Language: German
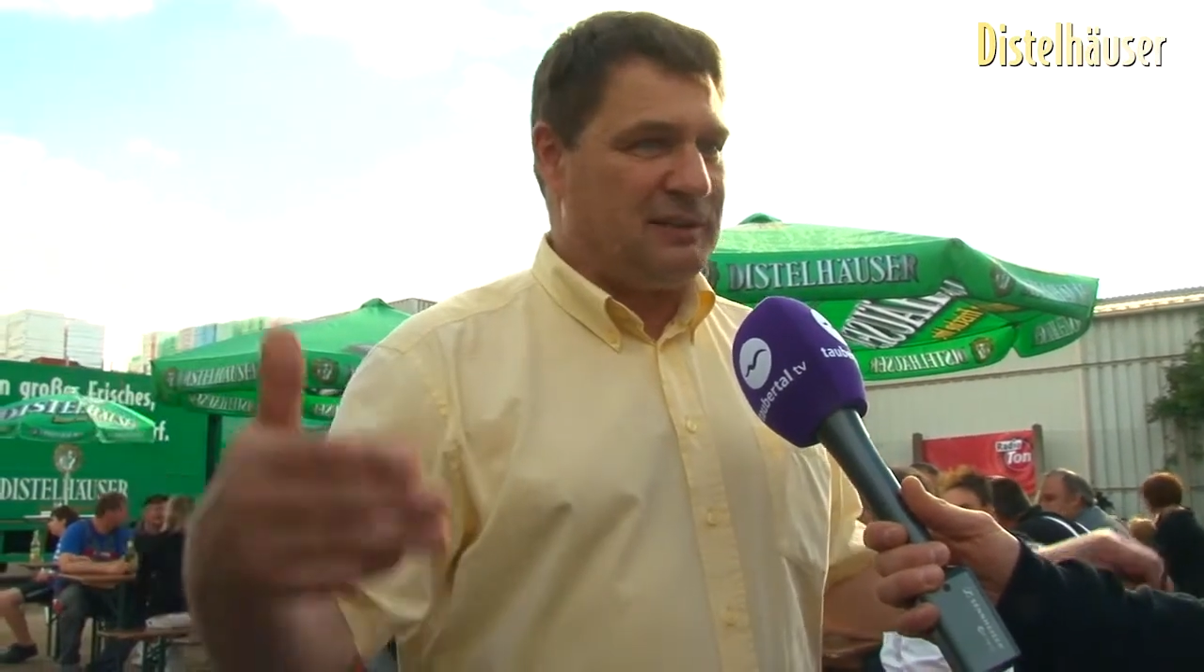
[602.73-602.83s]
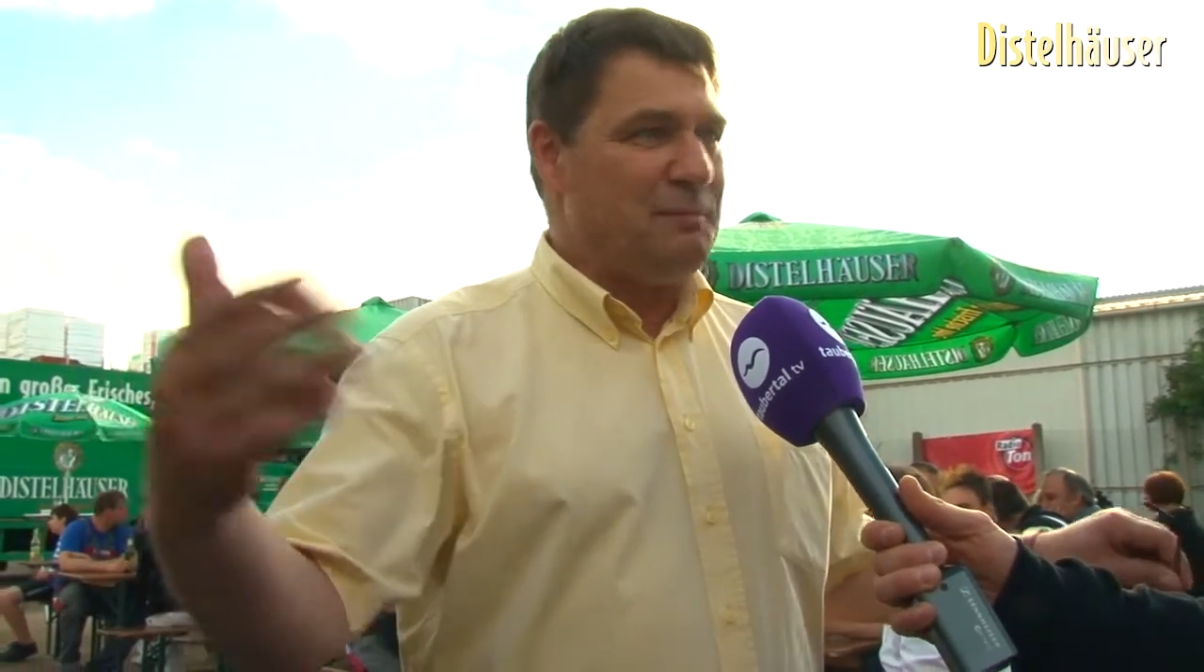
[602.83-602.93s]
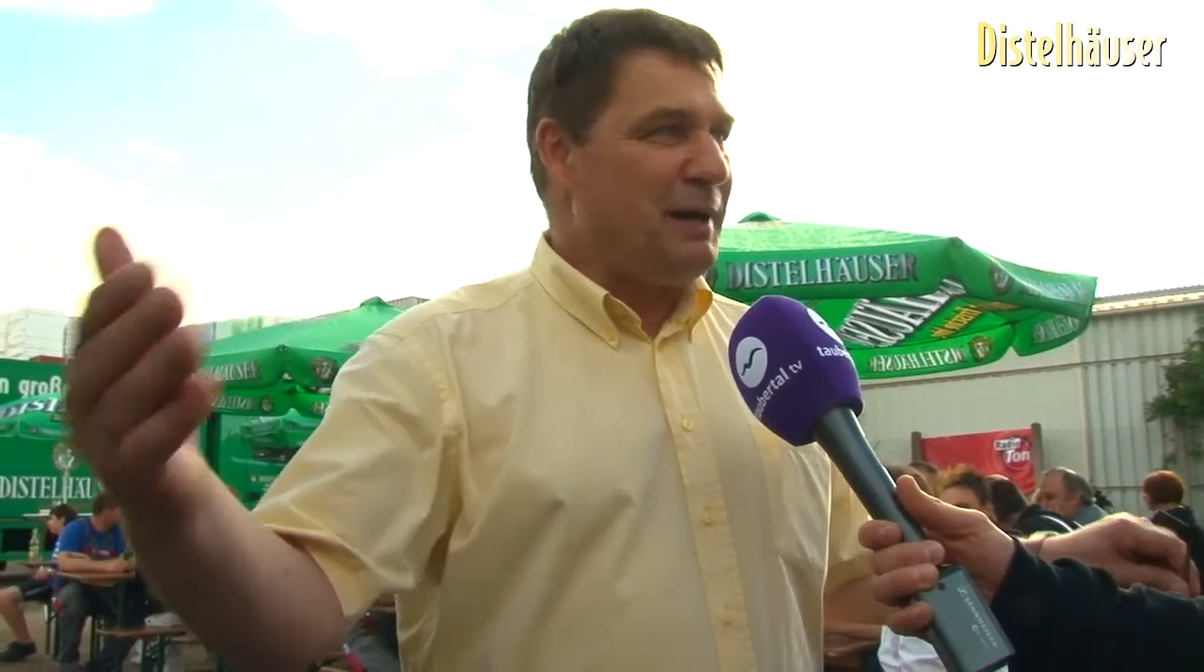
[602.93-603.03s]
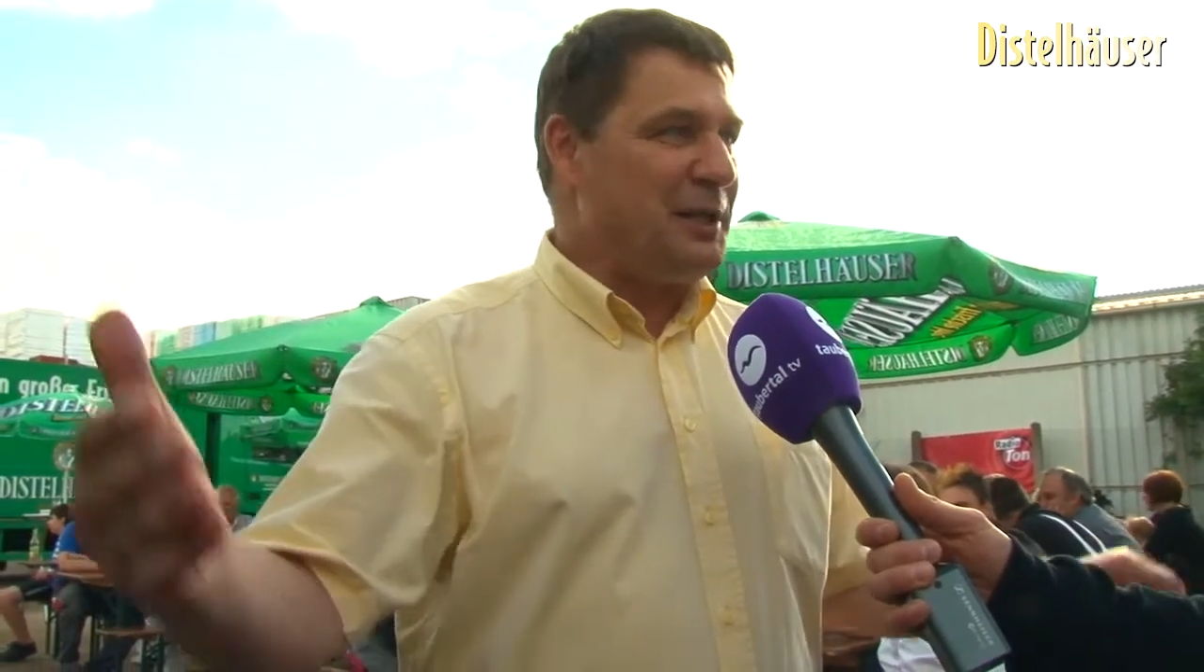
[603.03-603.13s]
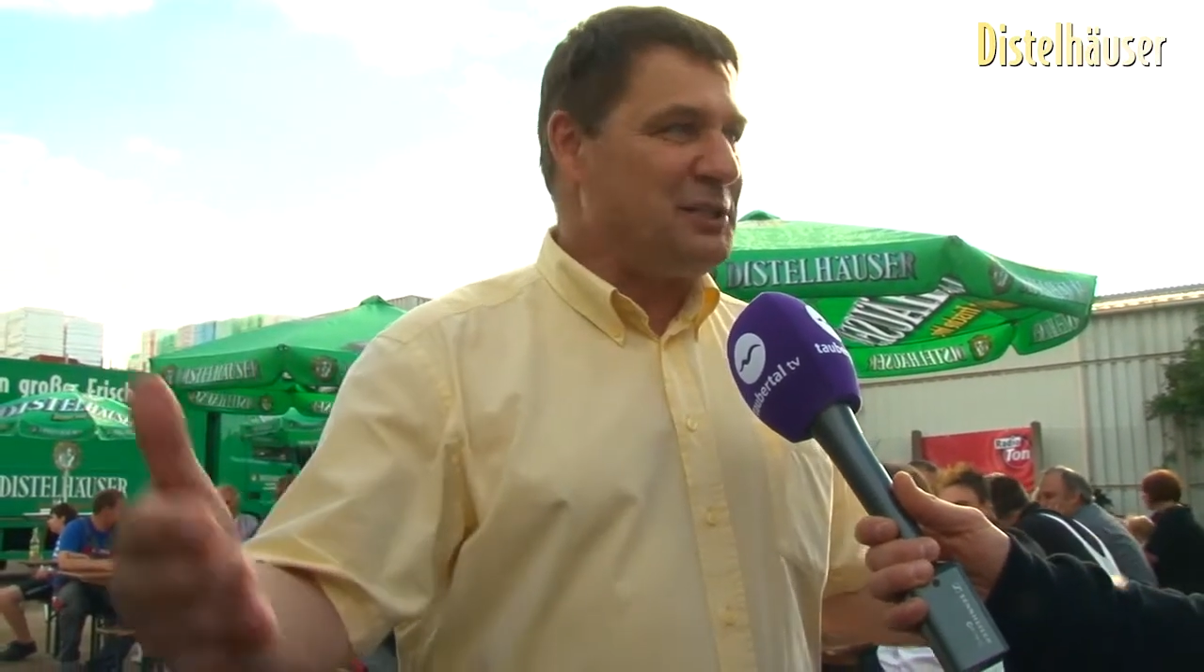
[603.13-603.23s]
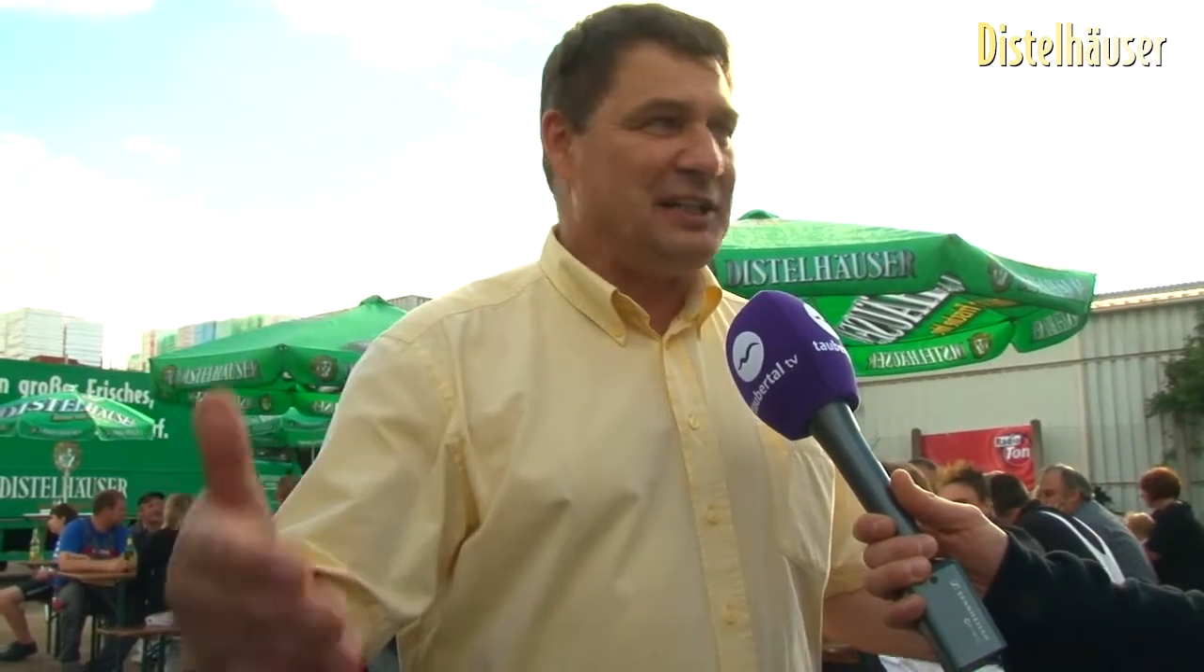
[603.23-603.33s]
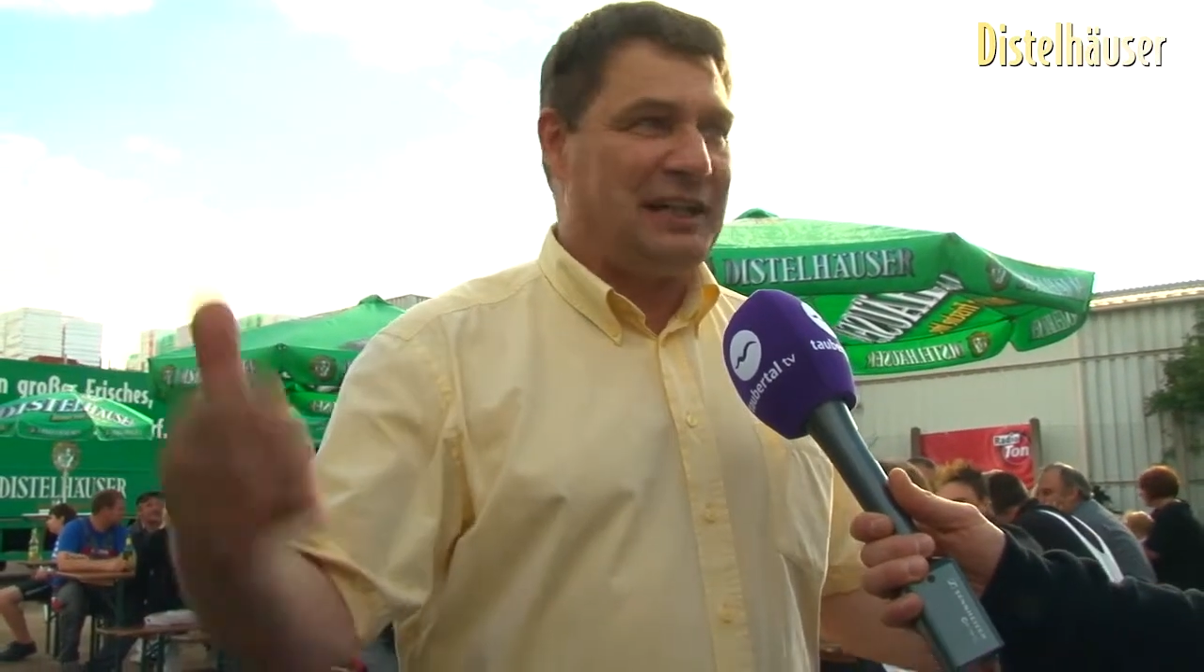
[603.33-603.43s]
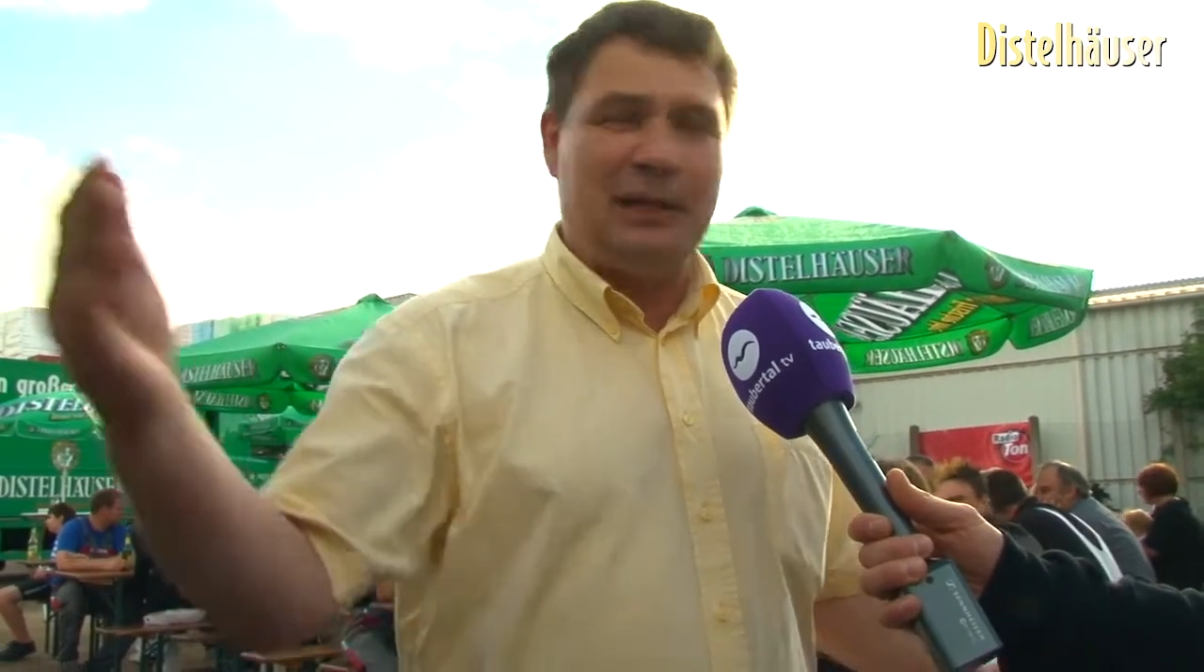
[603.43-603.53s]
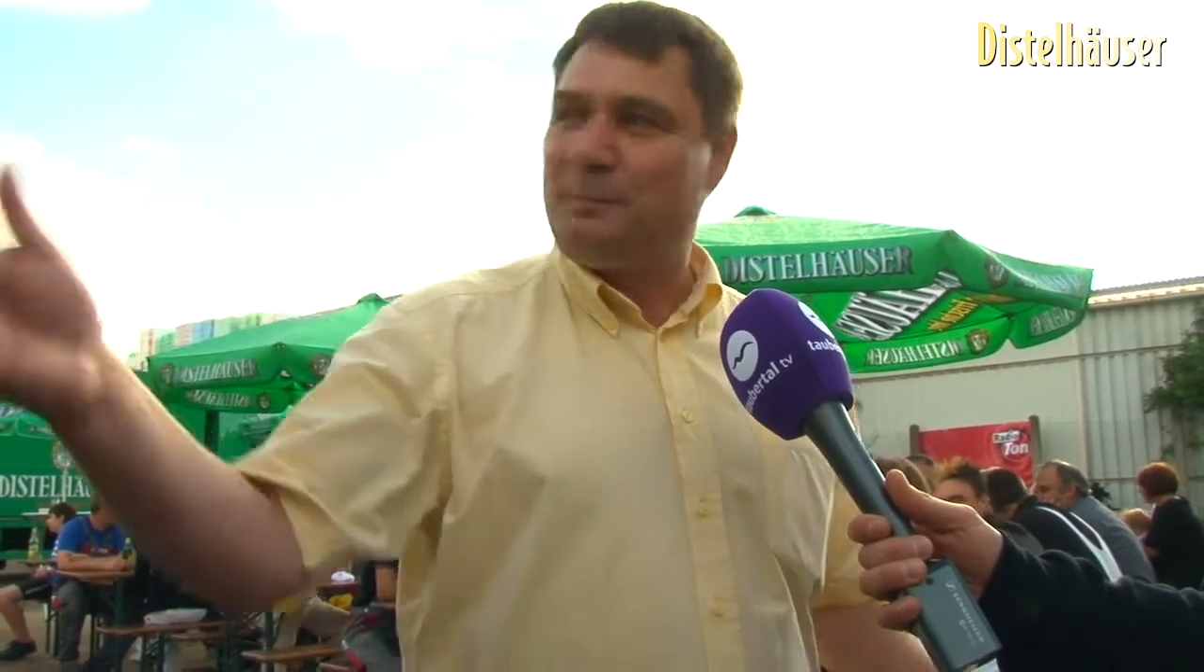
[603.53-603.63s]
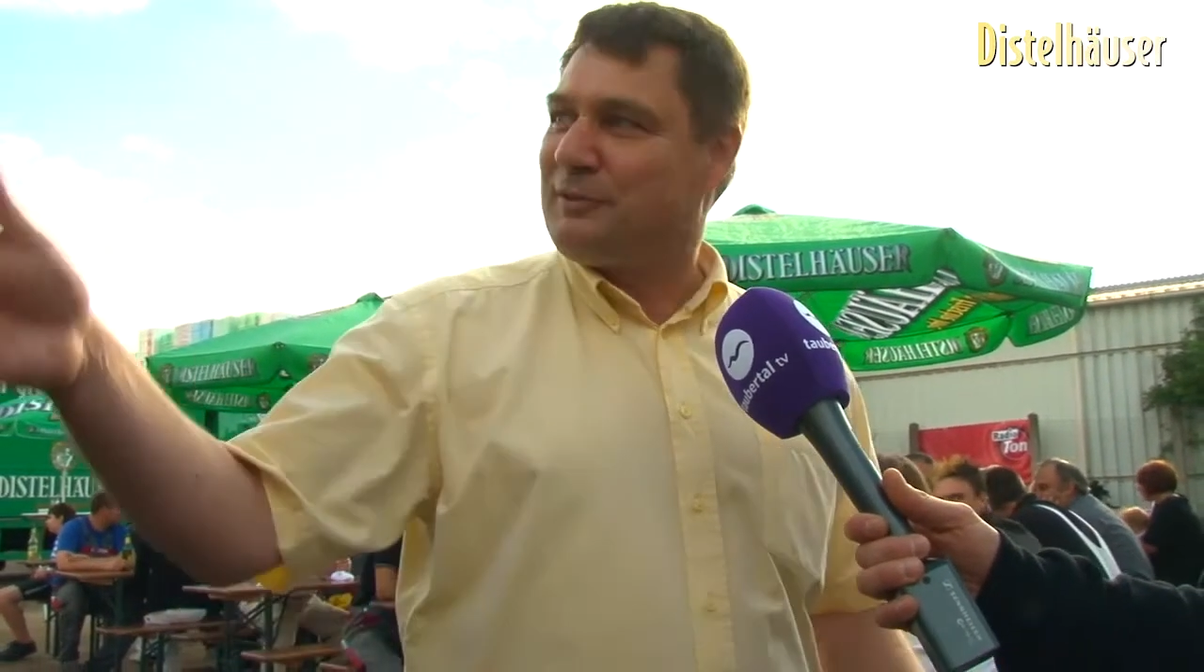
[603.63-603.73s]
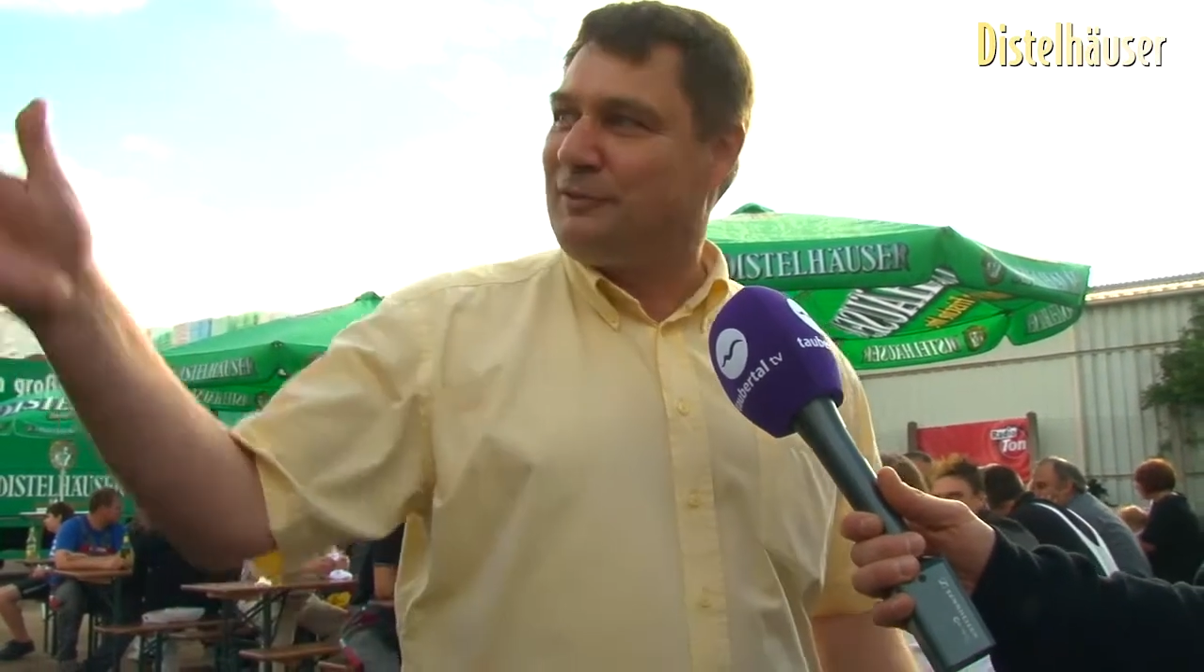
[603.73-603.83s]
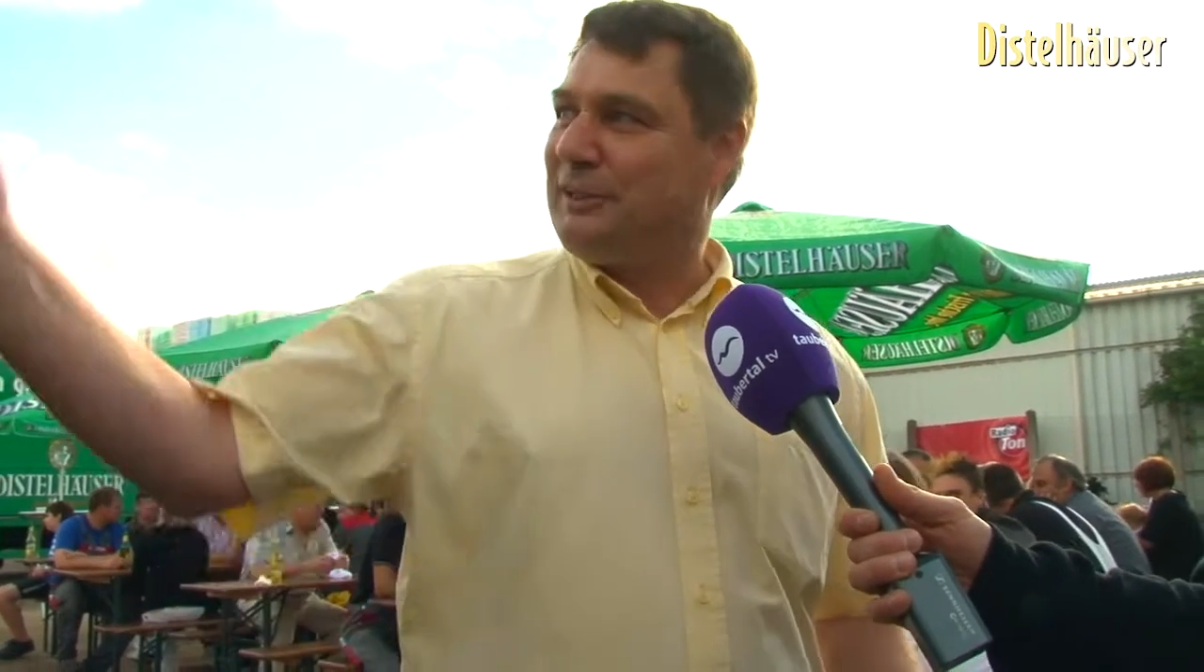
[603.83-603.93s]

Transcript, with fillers: sympathisch sind, egal ob das von